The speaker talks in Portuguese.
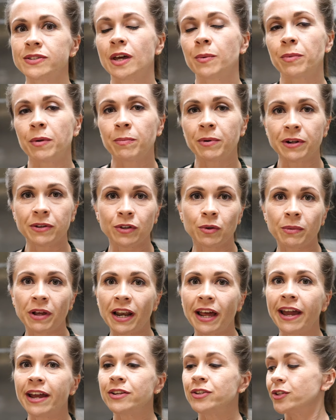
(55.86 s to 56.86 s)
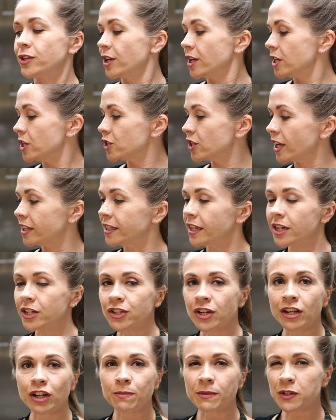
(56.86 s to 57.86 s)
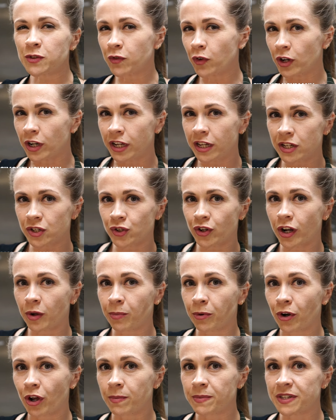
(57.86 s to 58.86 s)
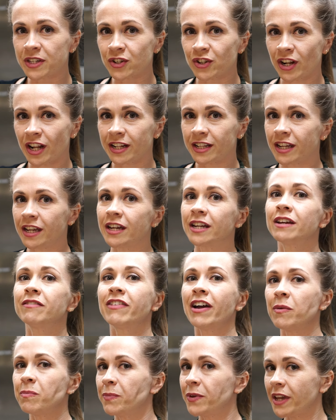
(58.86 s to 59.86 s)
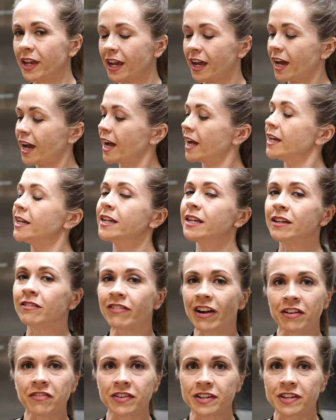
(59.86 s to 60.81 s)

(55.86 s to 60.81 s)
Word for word: está preparando omelete, já deixa ali umas folhinhas de Orapinobis na geladeira, vai picar, vai